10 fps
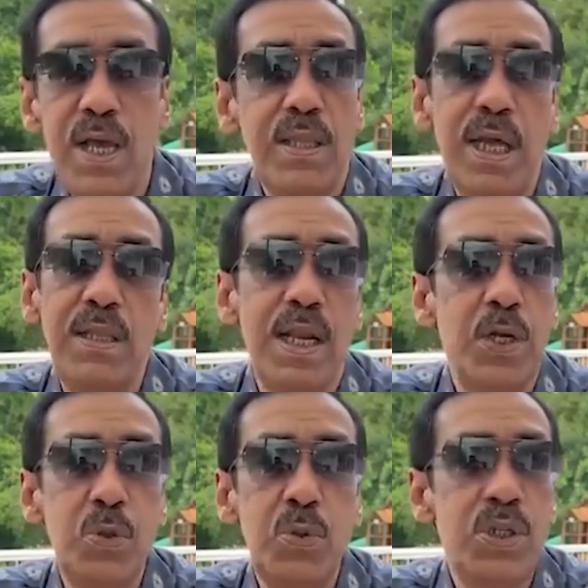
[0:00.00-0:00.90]
তাহলে তারা
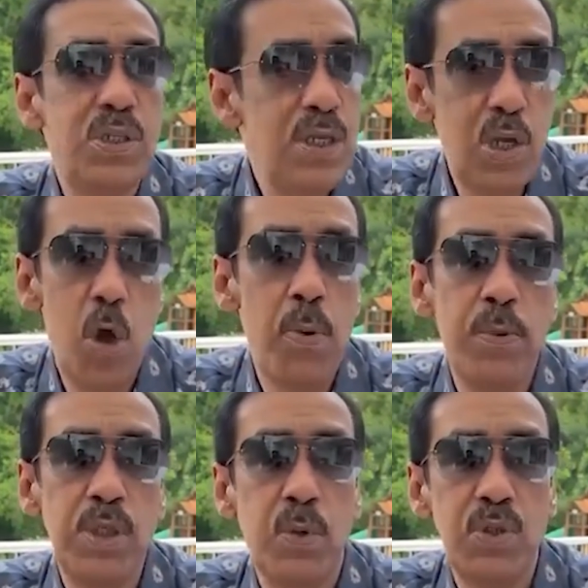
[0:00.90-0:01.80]
শুধু নিজেদেরকে
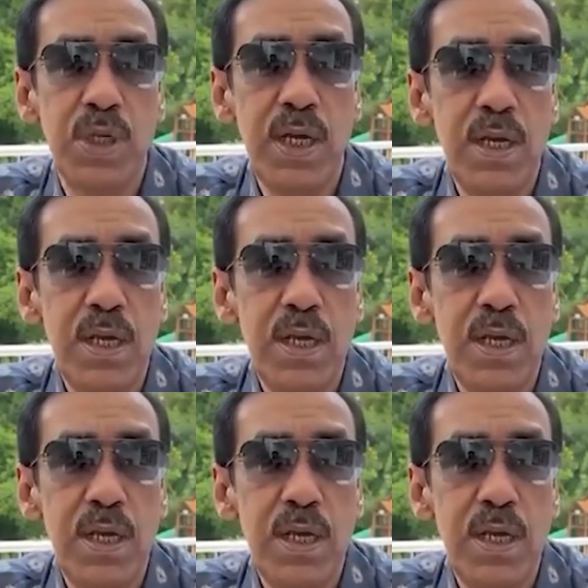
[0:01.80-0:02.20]
অপমানিত করছে না